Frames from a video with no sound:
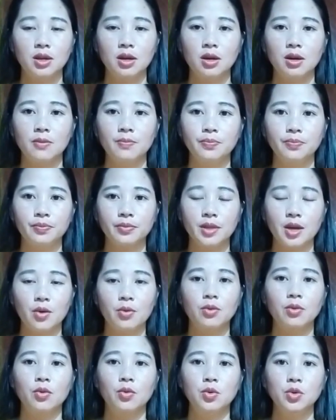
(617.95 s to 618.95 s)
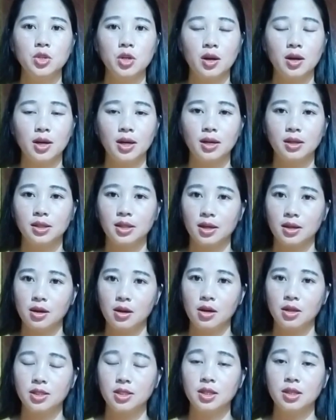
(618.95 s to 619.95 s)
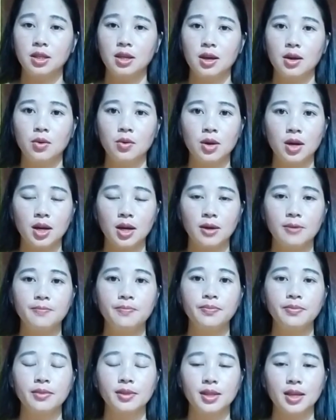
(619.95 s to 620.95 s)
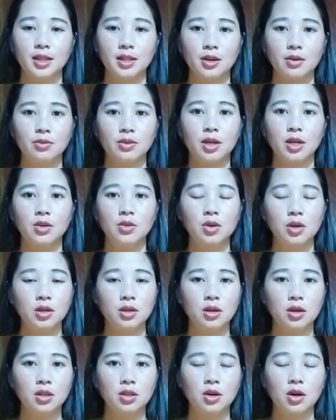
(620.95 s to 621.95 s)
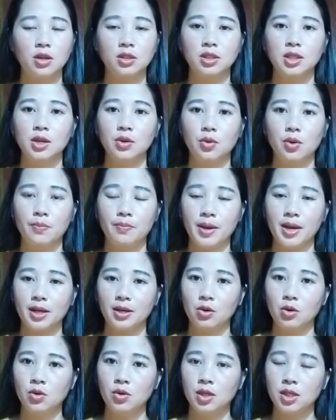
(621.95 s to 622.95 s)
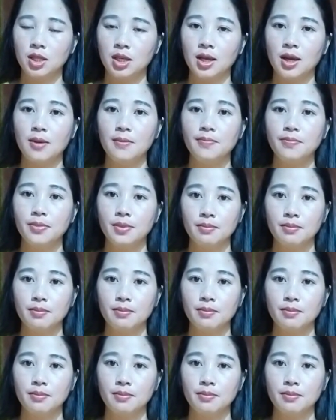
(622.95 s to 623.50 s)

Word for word: do thầu phú do lợ thì có họ chỉ nhị lùa lợ chỉ thằng tới lùa có họ tì uổng phe trong lùa thiết